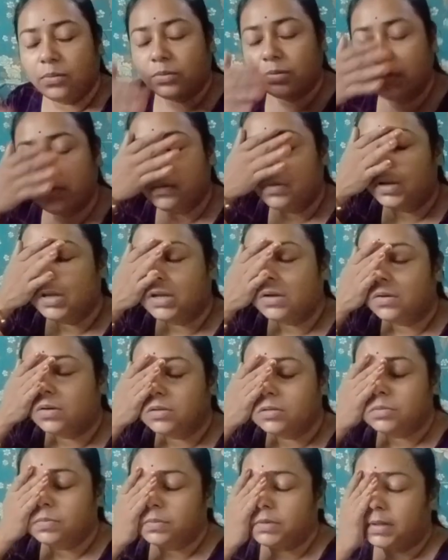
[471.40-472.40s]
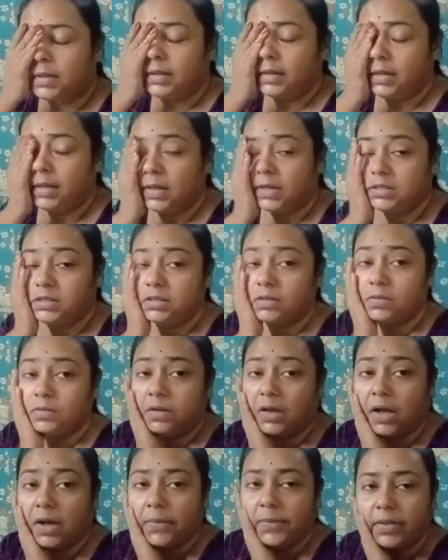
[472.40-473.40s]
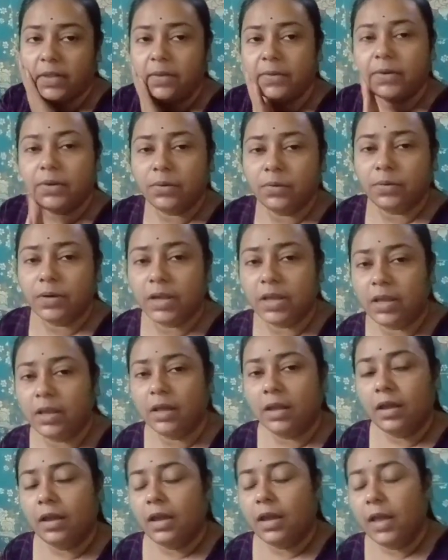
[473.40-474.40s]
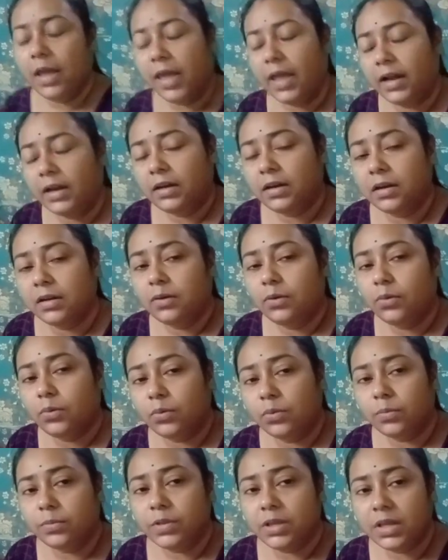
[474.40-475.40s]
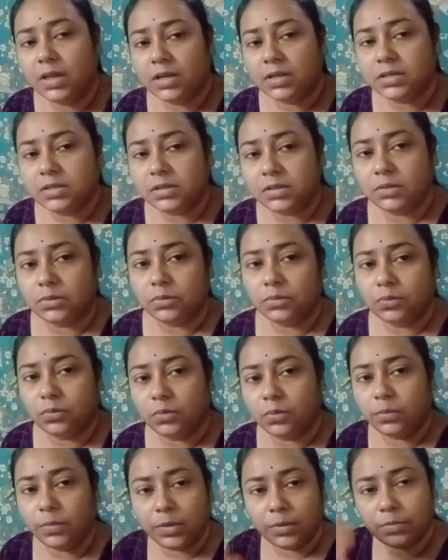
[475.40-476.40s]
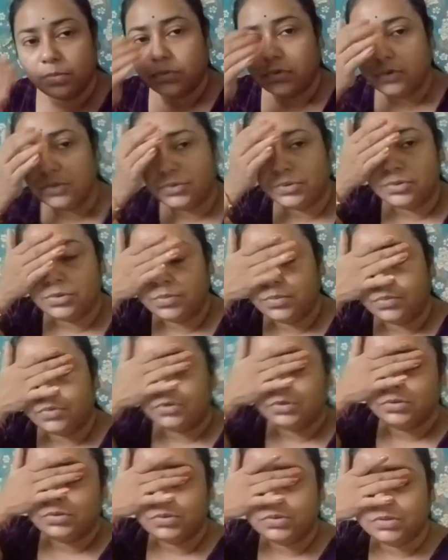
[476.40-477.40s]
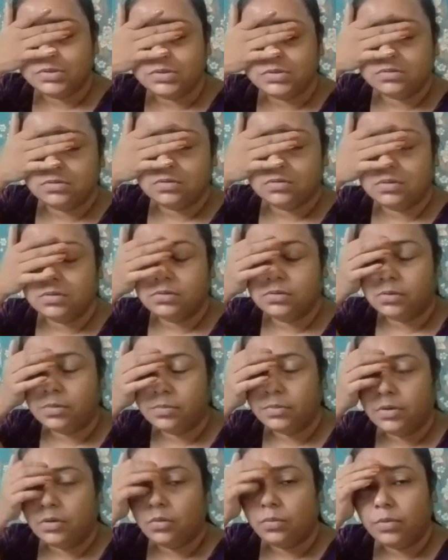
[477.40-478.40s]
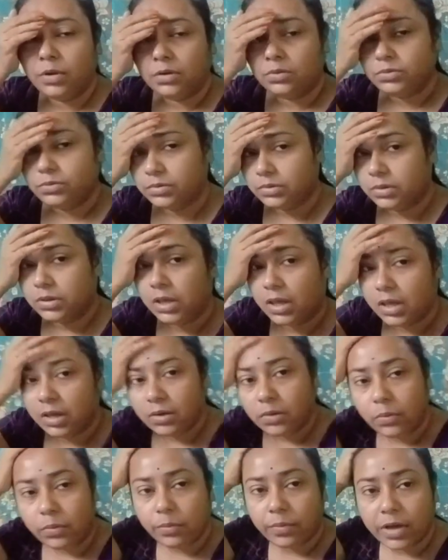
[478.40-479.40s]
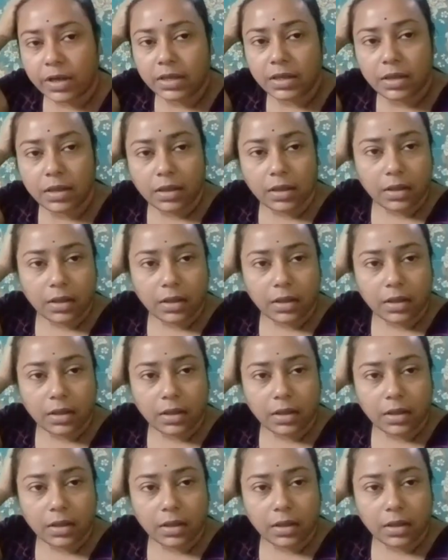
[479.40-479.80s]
বন্ধুরা হসপিটাল থেকে এসে তো খাওয়া দাওয়া করে একটা ঘুম দিয়েছি তো ঘুমের প্রচণ্ড প্রয়োজন ছিল তো আমি ঘুমের ওষুধ খেয়ে ঘুমাই